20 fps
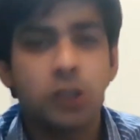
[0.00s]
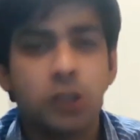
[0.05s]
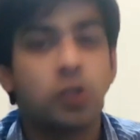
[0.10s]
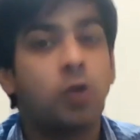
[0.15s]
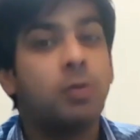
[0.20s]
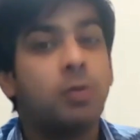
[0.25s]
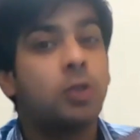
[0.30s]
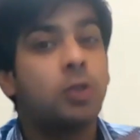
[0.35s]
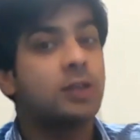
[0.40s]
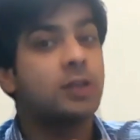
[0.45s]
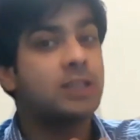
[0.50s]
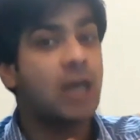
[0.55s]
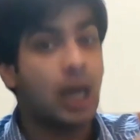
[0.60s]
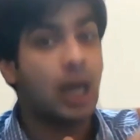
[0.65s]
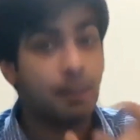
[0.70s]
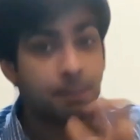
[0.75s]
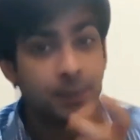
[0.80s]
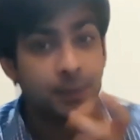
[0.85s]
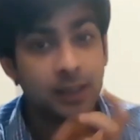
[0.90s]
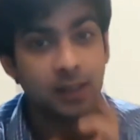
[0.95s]
उसको भी थोड़ा सा
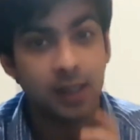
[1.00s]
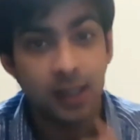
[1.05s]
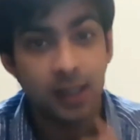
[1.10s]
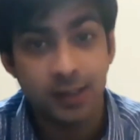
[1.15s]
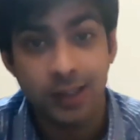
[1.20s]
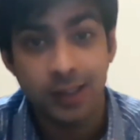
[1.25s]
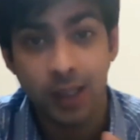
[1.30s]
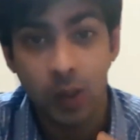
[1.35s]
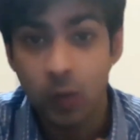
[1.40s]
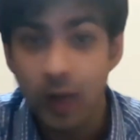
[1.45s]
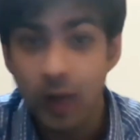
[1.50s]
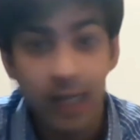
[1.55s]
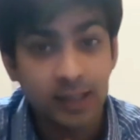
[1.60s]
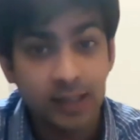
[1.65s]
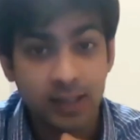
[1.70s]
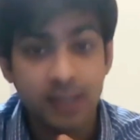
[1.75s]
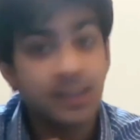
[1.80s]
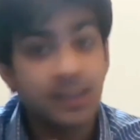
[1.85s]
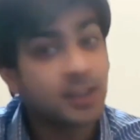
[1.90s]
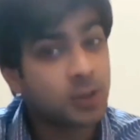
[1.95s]
अपने तरीके से करूंगा
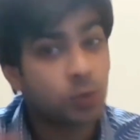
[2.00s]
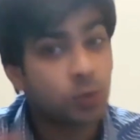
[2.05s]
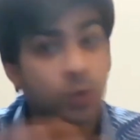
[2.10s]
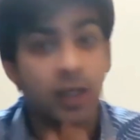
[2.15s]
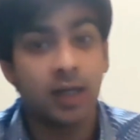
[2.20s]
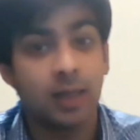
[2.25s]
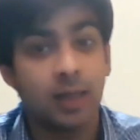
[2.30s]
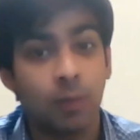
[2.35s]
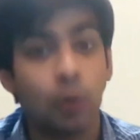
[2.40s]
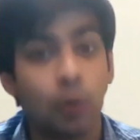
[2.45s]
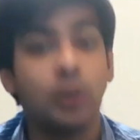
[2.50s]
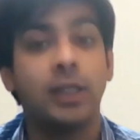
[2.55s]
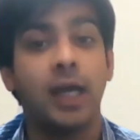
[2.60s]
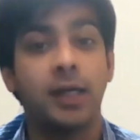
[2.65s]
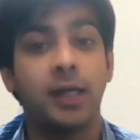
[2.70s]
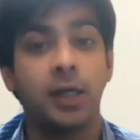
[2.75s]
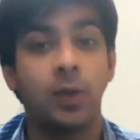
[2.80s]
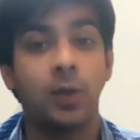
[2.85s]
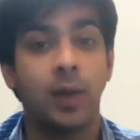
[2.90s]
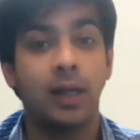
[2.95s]
ऐसे नहीं जैसे दुनिया ने बोल
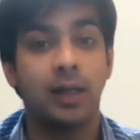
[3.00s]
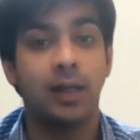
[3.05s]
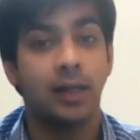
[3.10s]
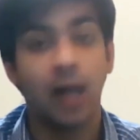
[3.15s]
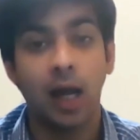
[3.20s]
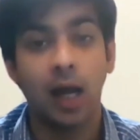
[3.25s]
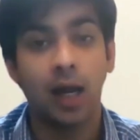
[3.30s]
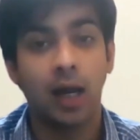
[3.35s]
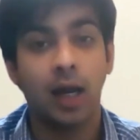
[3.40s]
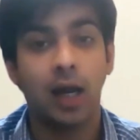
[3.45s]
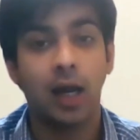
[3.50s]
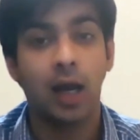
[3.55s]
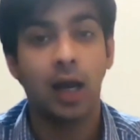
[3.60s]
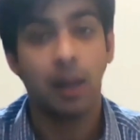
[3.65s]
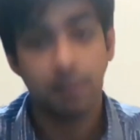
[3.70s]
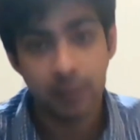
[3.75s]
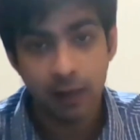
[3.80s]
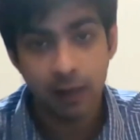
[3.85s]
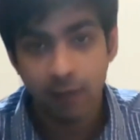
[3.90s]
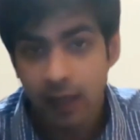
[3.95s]
दिया एटी ट्वेंटी ना
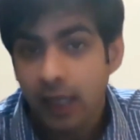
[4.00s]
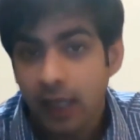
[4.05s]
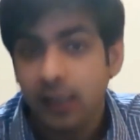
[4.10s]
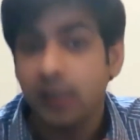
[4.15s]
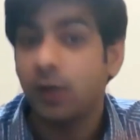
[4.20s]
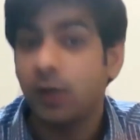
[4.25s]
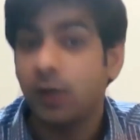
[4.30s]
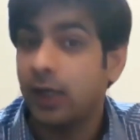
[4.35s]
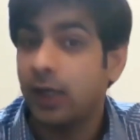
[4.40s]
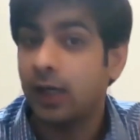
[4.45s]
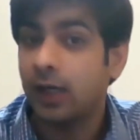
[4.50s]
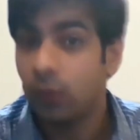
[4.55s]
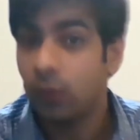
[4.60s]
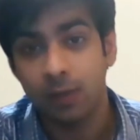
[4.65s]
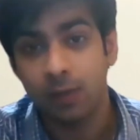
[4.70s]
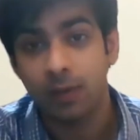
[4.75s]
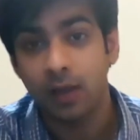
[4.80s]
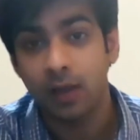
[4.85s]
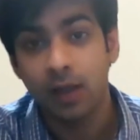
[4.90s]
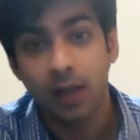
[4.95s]
अपना वाला एटी ट्वेंटी
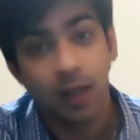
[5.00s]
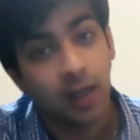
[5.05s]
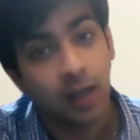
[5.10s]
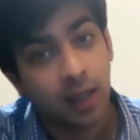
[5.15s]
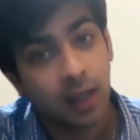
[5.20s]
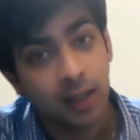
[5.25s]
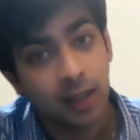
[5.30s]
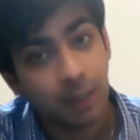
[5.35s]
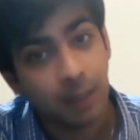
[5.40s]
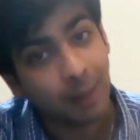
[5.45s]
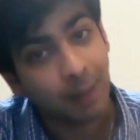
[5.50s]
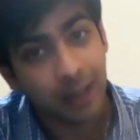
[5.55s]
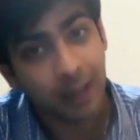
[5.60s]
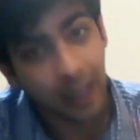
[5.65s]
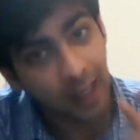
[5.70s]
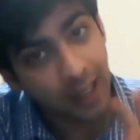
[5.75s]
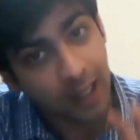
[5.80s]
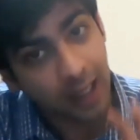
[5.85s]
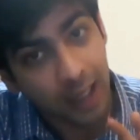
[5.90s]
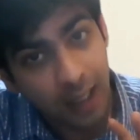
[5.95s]
करूंगा मैं कि भाई
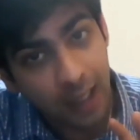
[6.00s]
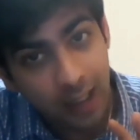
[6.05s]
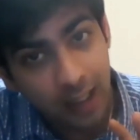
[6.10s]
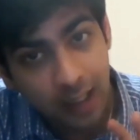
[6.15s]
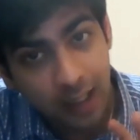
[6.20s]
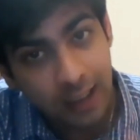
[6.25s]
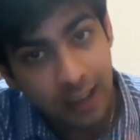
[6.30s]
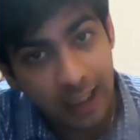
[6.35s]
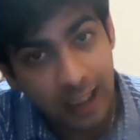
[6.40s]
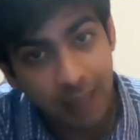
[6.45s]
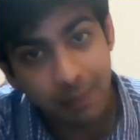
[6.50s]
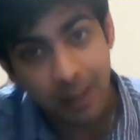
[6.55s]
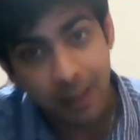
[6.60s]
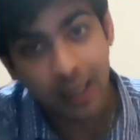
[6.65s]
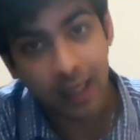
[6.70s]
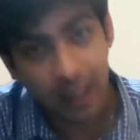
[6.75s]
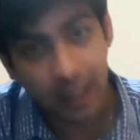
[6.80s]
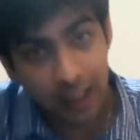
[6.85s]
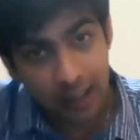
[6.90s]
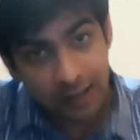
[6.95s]
ये
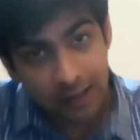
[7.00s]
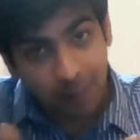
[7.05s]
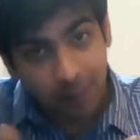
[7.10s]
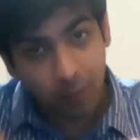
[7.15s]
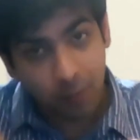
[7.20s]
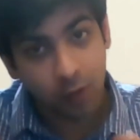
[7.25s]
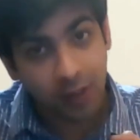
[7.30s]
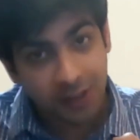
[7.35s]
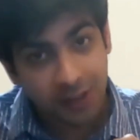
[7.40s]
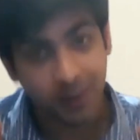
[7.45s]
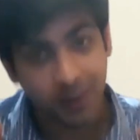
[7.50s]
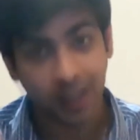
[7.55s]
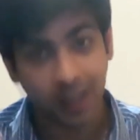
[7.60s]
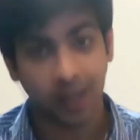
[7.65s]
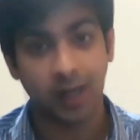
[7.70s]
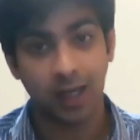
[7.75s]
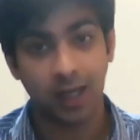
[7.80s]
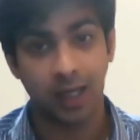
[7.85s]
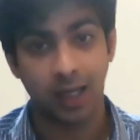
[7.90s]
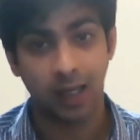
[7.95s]
मेरे इतने प्रोडक्ट्स
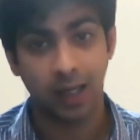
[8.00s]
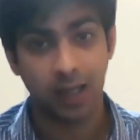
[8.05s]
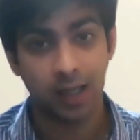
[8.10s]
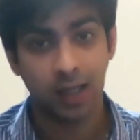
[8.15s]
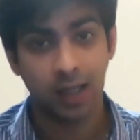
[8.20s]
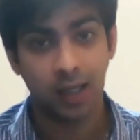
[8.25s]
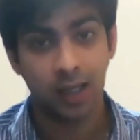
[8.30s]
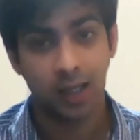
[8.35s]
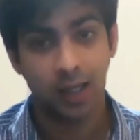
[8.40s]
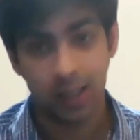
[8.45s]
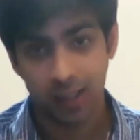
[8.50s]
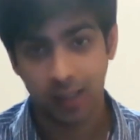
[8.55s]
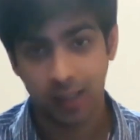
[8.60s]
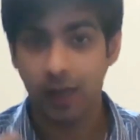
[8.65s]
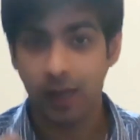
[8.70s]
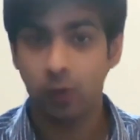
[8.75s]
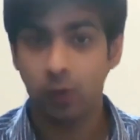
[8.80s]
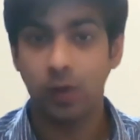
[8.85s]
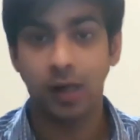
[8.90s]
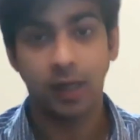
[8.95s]
बिक रहे हैं
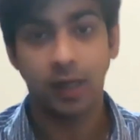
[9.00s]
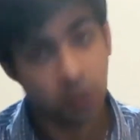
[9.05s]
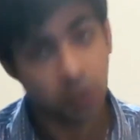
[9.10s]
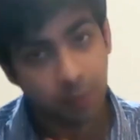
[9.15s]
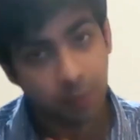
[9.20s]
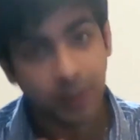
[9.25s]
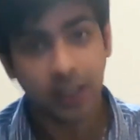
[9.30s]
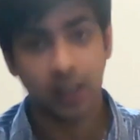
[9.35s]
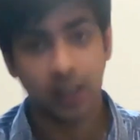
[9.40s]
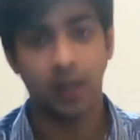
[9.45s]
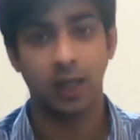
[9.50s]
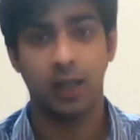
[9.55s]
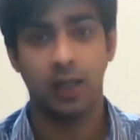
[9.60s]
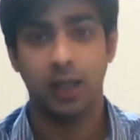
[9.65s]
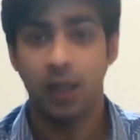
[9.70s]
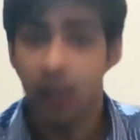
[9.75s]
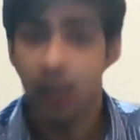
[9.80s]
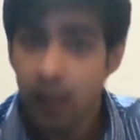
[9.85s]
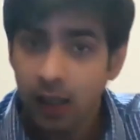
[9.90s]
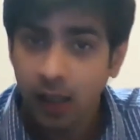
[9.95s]
रेगुलरली तो बिक ही रहे
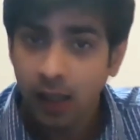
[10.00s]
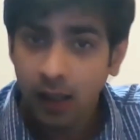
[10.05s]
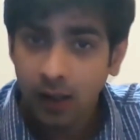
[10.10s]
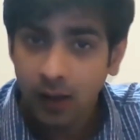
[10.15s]
हैं